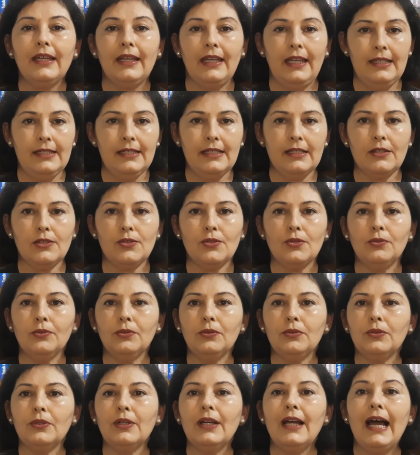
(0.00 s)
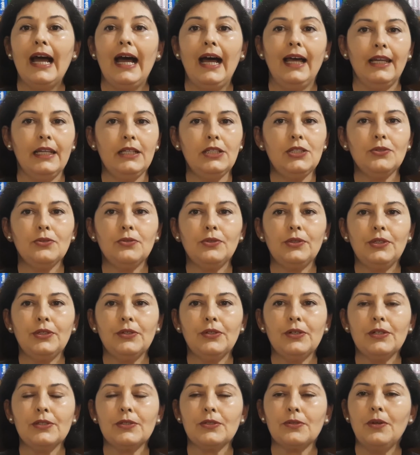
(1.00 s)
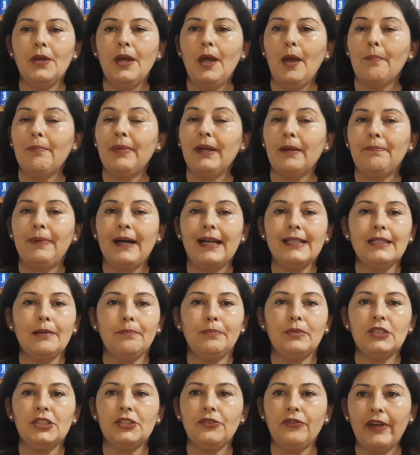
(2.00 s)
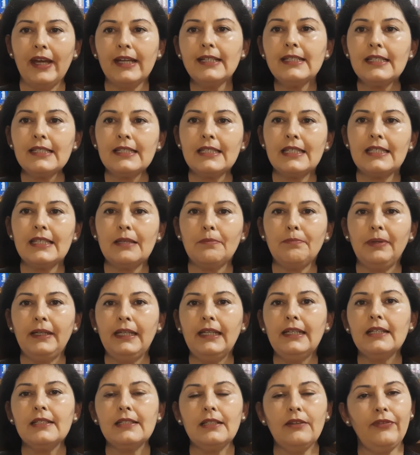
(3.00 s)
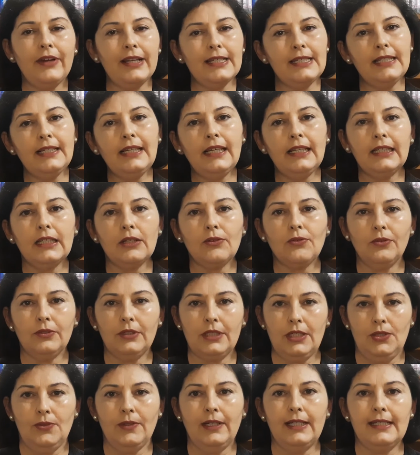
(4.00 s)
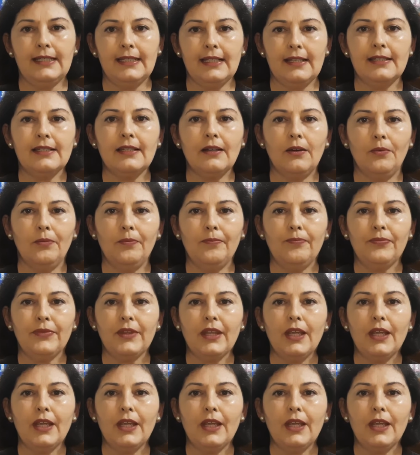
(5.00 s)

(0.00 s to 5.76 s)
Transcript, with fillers: Este assunto, além de curioso, perpassa por diversas disciplinas e facilita a contextualização.